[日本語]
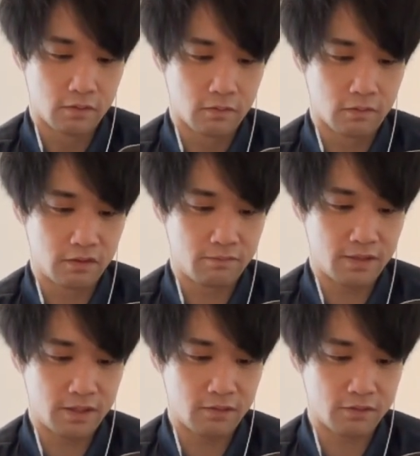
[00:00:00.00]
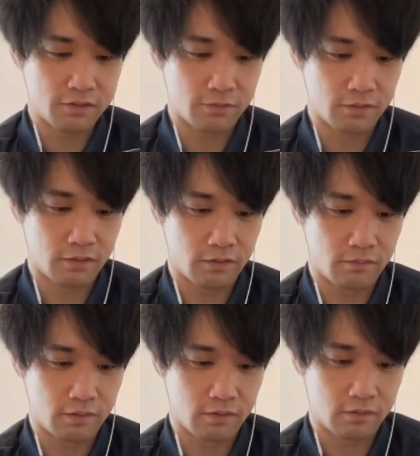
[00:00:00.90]
こで負けた方がしょうもないわ
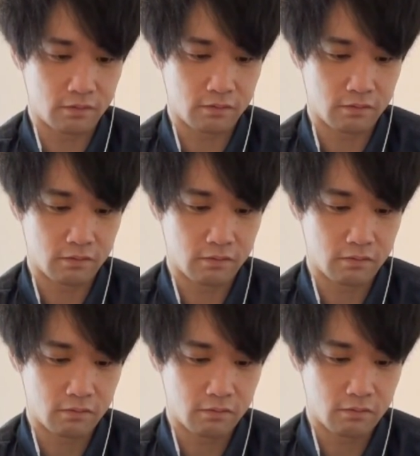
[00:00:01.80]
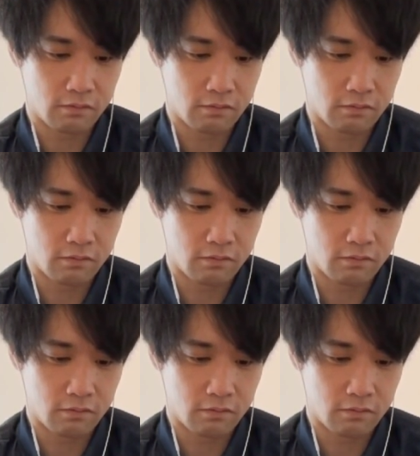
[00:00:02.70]
今はい